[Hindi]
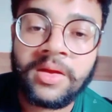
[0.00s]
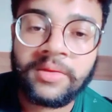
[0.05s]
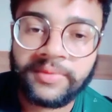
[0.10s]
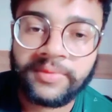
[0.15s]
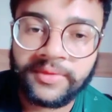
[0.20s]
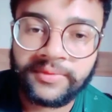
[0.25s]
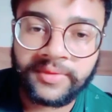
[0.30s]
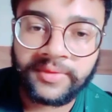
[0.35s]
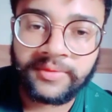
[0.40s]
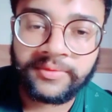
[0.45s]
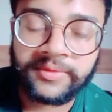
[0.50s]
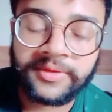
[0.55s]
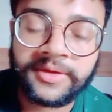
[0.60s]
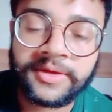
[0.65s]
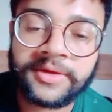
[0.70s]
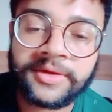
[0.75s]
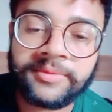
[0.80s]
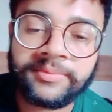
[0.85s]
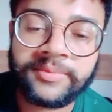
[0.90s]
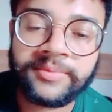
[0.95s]
फीफा वर्ल्ड
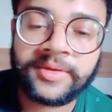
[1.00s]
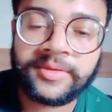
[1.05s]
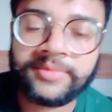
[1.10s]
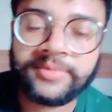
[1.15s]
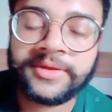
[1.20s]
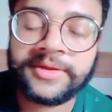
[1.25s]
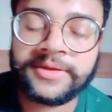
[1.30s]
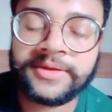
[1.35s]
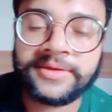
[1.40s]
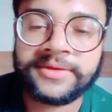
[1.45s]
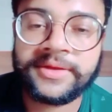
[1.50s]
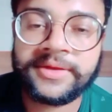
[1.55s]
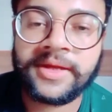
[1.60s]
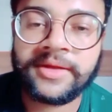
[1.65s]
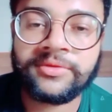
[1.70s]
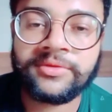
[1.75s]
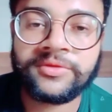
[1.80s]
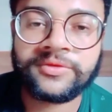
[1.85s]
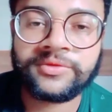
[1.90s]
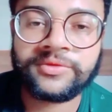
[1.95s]
कप में भी इंडिया
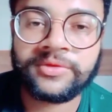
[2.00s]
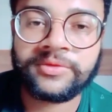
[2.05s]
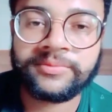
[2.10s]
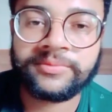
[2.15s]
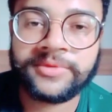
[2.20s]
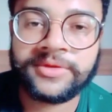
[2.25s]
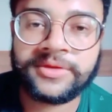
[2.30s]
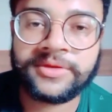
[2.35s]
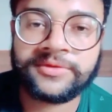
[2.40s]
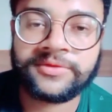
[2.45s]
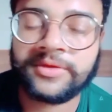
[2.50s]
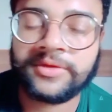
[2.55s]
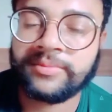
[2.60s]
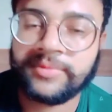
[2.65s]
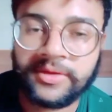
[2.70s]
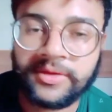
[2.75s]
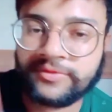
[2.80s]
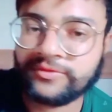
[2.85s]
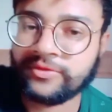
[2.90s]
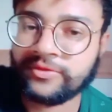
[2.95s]
दोस्तों अपने
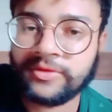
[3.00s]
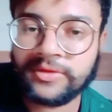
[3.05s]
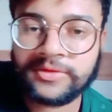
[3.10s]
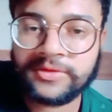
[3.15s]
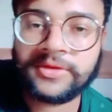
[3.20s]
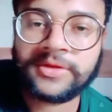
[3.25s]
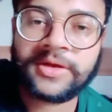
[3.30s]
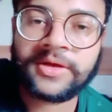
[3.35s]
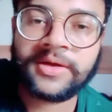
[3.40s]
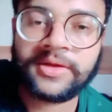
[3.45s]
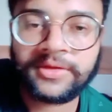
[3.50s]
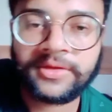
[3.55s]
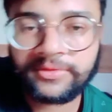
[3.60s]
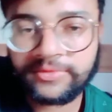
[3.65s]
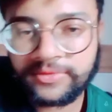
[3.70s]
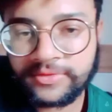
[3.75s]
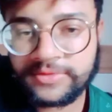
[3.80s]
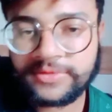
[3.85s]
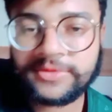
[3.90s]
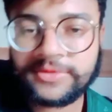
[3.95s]
अपना जौहर दिखाया
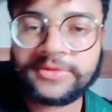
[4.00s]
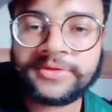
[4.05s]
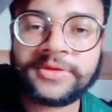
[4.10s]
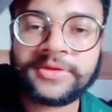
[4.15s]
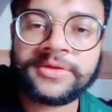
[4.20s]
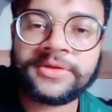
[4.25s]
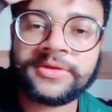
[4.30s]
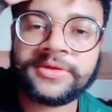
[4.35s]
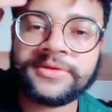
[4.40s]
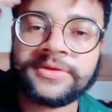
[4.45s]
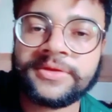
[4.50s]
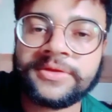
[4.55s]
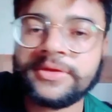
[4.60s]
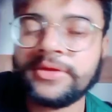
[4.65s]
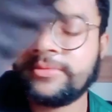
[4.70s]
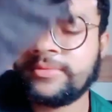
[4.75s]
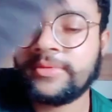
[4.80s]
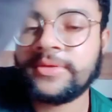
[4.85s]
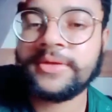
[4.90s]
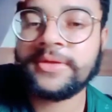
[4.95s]
और जिस तरीके से
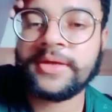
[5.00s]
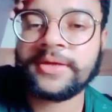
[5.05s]
टीम इंडिया